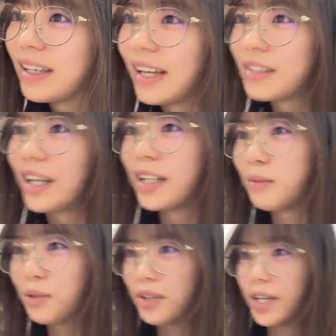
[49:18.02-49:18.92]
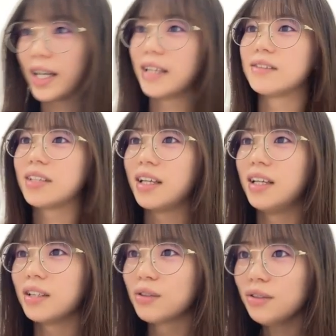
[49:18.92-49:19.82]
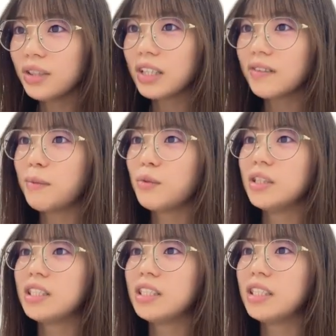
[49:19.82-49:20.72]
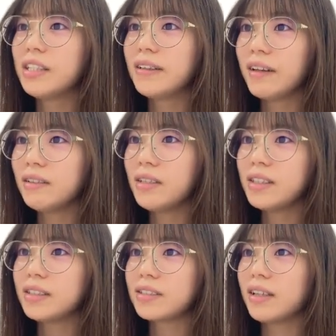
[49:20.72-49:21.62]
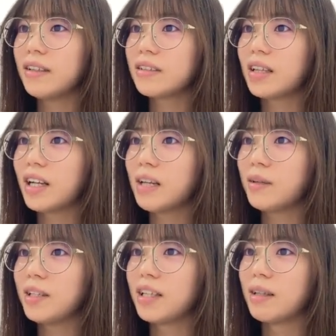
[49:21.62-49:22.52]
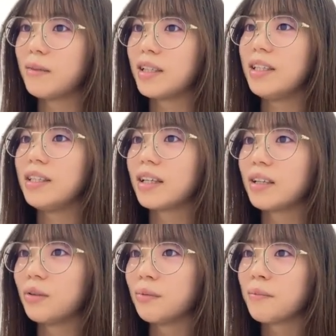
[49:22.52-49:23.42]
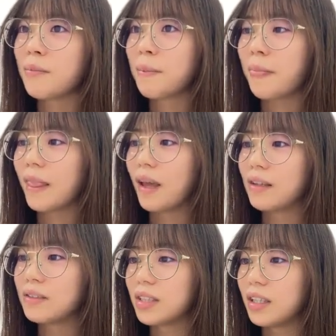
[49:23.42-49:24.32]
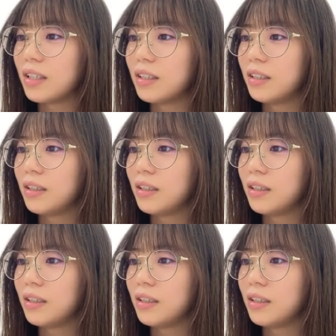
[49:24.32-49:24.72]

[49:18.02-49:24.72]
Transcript: あとあれも怖いあのさドンキはもう 1, 1階のレジで最悪払えばいいからまだいいんだけどあのさ